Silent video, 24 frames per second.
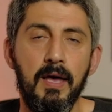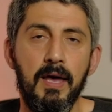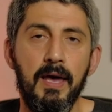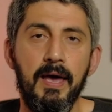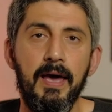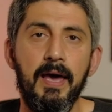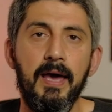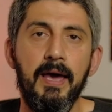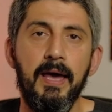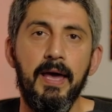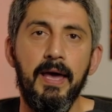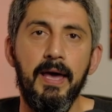
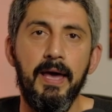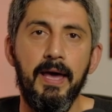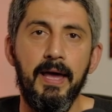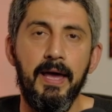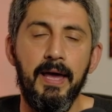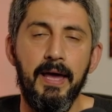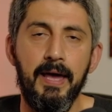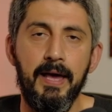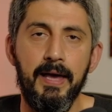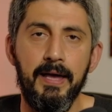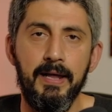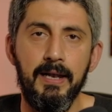
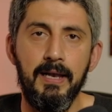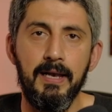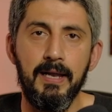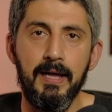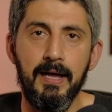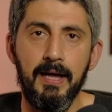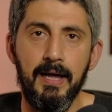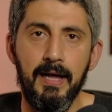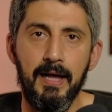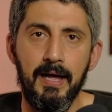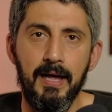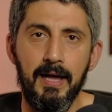e
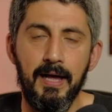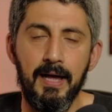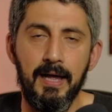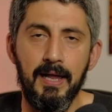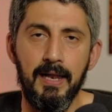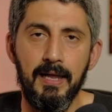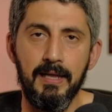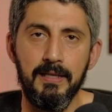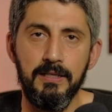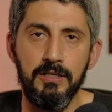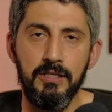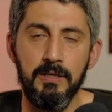
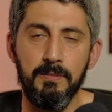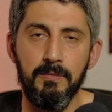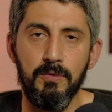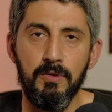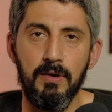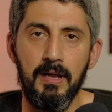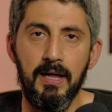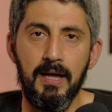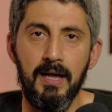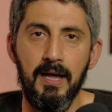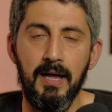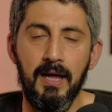il, diciamo,
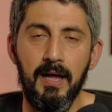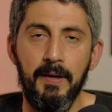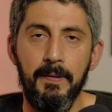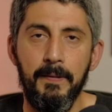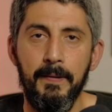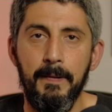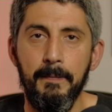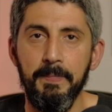la,